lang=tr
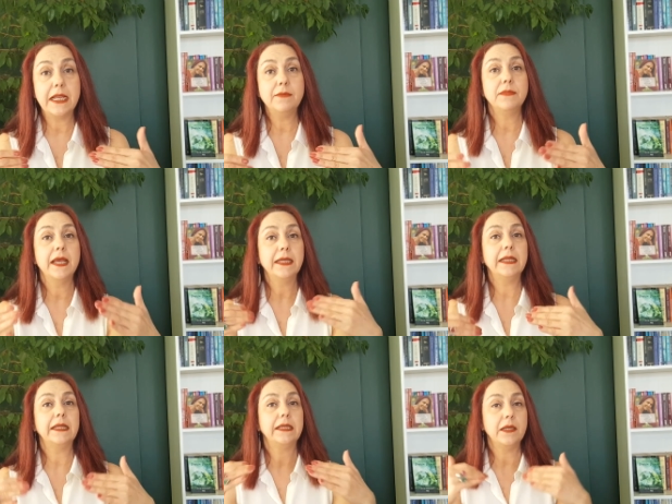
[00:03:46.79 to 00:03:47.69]
elimden
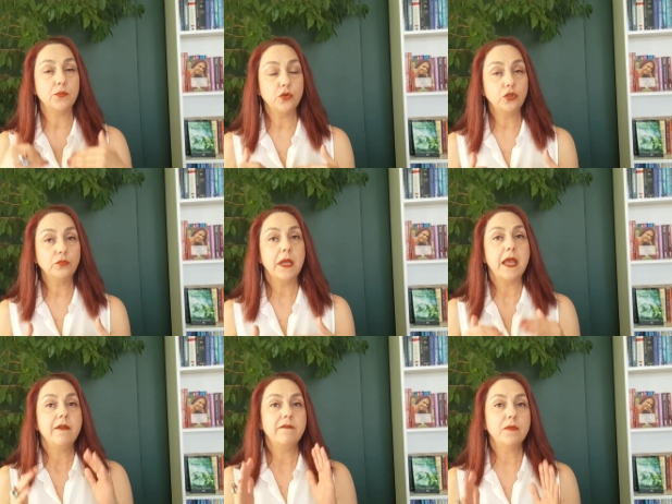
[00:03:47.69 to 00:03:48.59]
geleni yapıyorum
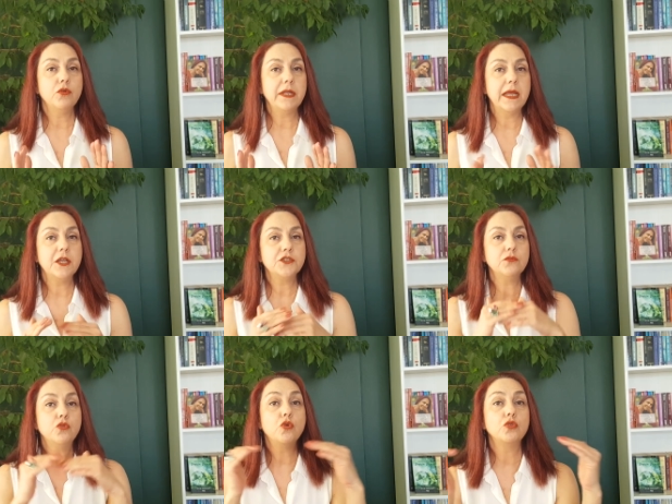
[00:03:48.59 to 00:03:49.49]
ve bu
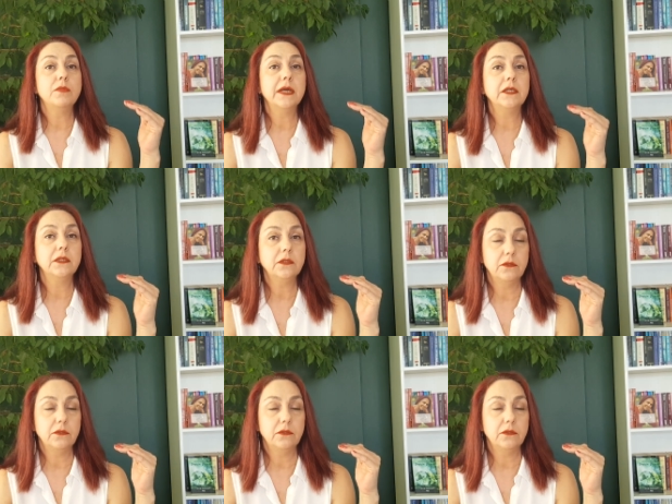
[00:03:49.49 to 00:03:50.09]
enerjimi korumak